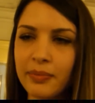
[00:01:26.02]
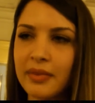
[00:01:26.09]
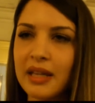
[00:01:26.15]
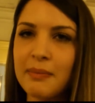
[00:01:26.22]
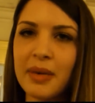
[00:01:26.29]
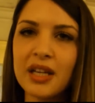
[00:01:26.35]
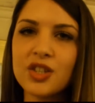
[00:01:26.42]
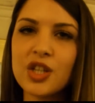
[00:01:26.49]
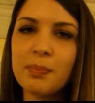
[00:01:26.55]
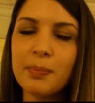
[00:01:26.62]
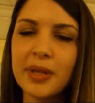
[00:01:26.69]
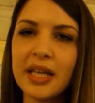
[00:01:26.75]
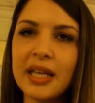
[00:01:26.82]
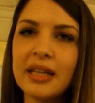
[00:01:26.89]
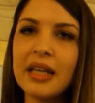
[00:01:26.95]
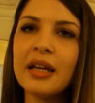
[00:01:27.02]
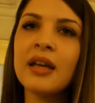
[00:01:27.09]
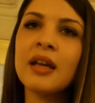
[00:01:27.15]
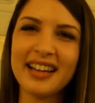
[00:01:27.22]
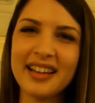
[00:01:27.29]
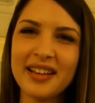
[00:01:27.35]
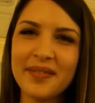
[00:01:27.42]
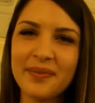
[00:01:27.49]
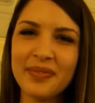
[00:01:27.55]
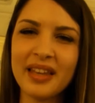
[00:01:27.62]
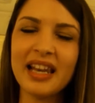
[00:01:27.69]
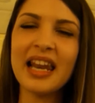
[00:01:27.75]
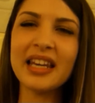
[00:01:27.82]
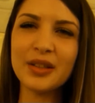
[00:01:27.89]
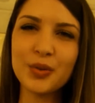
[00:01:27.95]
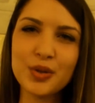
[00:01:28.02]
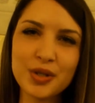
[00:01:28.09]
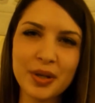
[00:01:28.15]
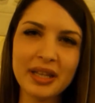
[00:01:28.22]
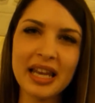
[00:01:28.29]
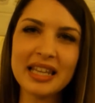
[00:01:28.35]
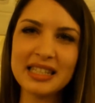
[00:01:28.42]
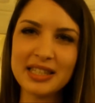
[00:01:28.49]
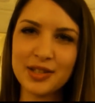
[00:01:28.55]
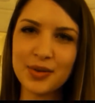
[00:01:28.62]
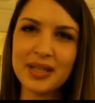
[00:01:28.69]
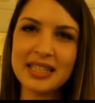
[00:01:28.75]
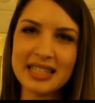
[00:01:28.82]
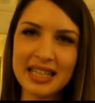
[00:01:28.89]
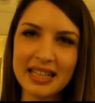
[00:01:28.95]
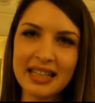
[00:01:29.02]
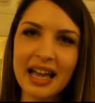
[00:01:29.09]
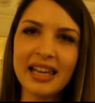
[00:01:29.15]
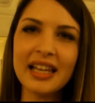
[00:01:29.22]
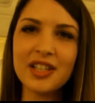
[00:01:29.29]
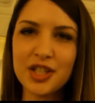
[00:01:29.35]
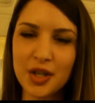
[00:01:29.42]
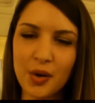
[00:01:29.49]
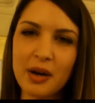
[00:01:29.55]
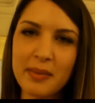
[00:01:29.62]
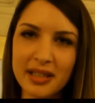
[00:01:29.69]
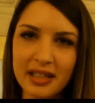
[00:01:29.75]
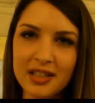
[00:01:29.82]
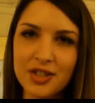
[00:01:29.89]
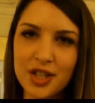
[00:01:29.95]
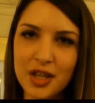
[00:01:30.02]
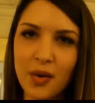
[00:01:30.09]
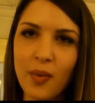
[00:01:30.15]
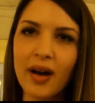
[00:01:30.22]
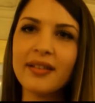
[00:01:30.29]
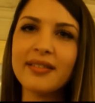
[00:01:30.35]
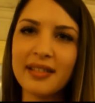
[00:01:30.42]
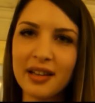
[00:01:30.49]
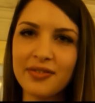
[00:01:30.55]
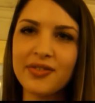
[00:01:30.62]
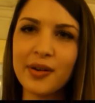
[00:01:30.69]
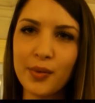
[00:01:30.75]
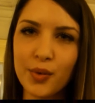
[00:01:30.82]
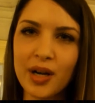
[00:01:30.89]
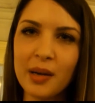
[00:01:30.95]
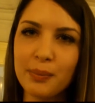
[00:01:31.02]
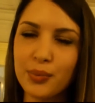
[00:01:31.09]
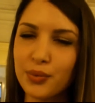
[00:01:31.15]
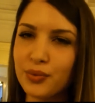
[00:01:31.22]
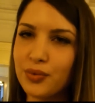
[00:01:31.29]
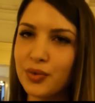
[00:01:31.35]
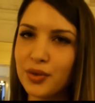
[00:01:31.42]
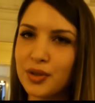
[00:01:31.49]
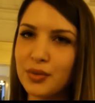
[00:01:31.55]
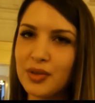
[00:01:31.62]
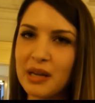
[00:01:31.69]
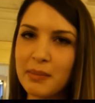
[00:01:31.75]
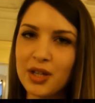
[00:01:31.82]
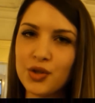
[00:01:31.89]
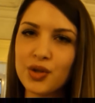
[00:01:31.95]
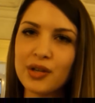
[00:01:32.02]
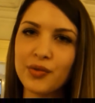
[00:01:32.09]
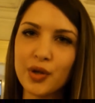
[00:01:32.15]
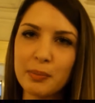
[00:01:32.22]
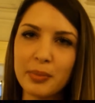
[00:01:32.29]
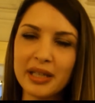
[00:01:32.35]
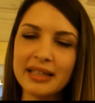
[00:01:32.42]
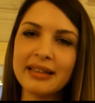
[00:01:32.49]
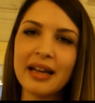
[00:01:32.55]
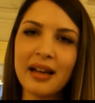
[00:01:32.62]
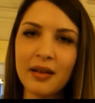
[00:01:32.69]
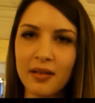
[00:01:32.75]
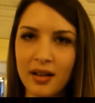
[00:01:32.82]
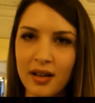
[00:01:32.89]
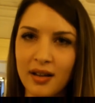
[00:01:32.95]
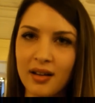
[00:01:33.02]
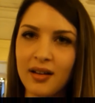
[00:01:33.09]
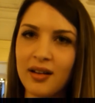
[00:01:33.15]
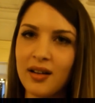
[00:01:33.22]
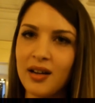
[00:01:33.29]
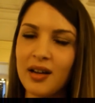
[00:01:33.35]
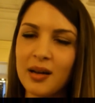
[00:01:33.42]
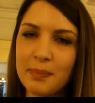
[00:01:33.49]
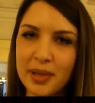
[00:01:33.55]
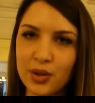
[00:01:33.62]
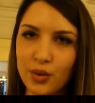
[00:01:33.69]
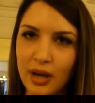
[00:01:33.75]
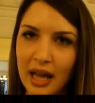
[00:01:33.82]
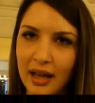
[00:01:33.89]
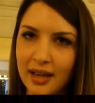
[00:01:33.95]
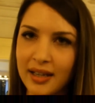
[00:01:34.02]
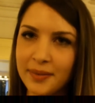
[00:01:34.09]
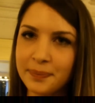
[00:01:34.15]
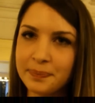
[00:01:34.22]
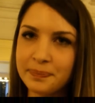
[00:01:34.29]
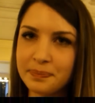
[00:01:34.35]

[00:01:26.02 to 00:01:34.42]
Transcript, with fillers: dei marciapiede, ehm, la riduzione della sezione stradale a 5,50 m a favore appunto di una maggiore friabilità eh, pedonale.